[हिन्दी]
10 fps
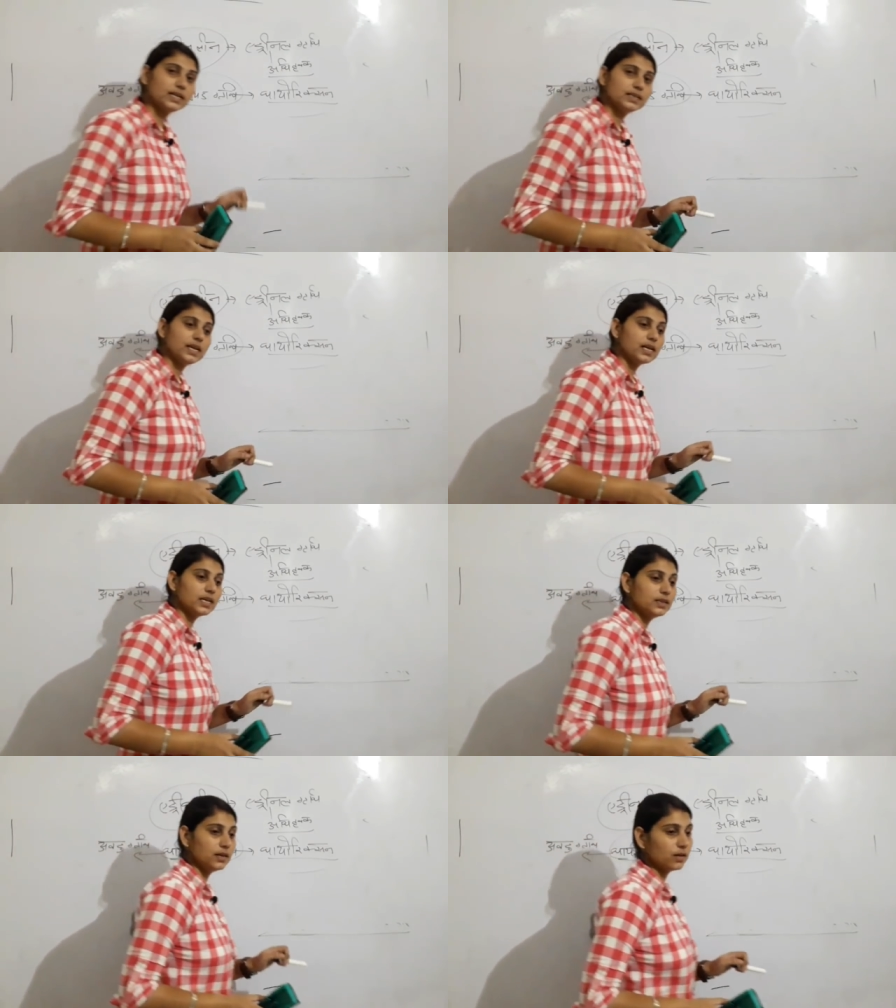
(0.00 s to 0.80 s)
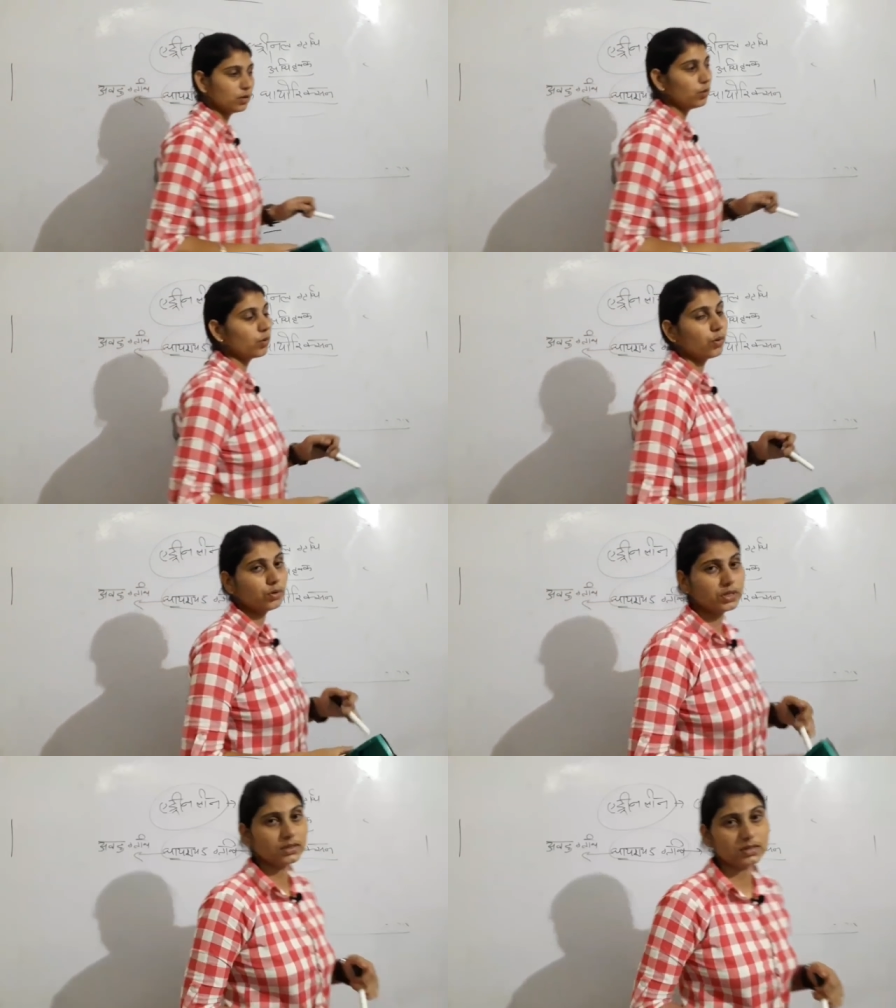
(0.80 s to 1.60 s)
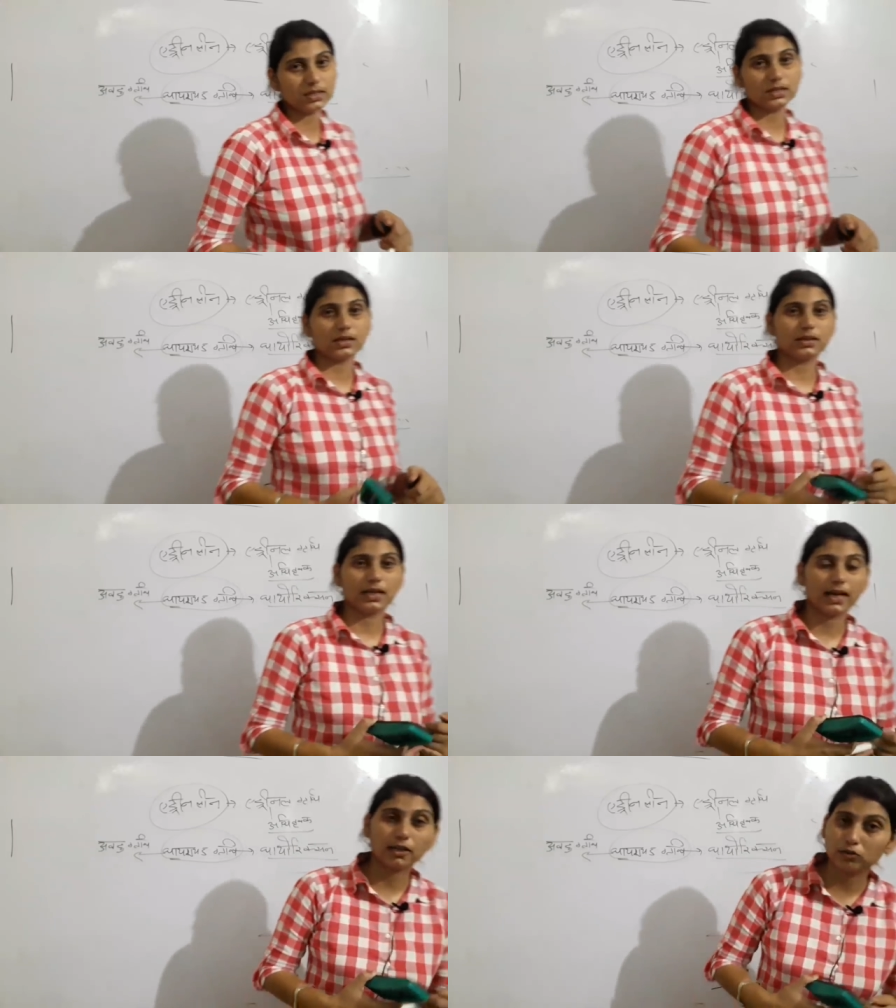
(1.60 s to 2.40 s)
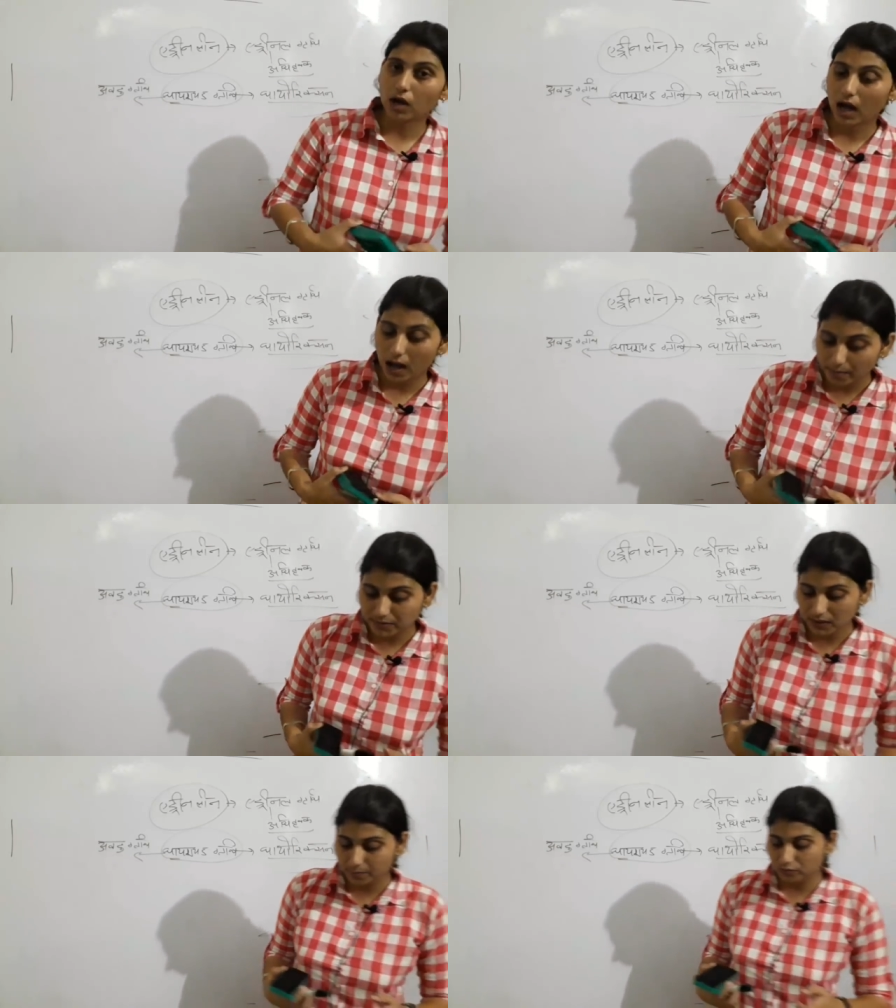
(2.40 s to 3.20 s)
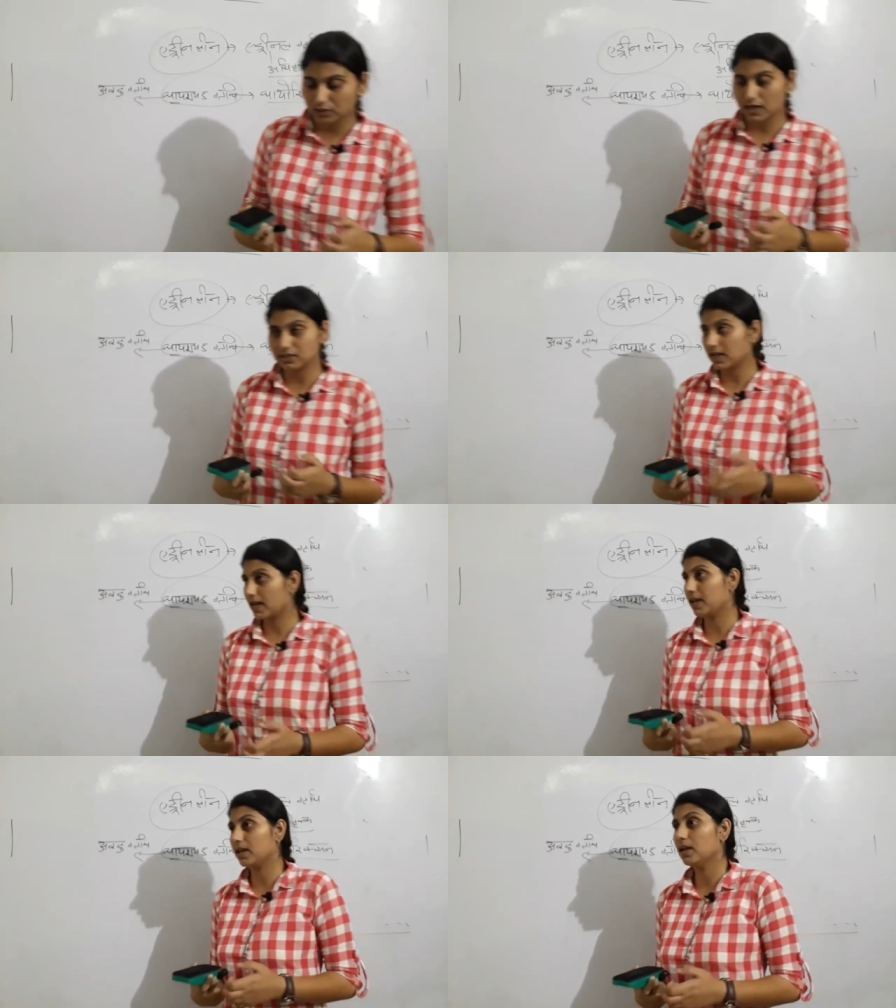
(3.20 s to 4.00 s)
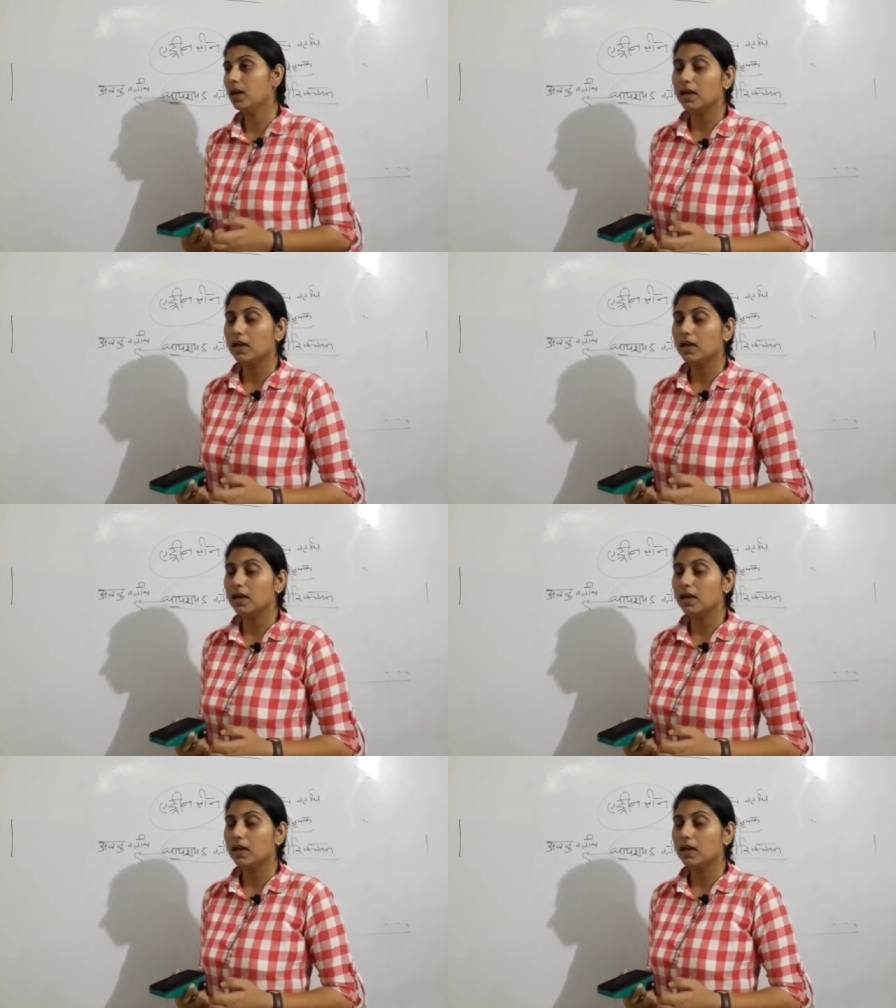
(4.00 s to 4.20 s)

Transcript: हृदय की धड़कनों को नियंत्रित करते हैं तो आपसे पूछा जाए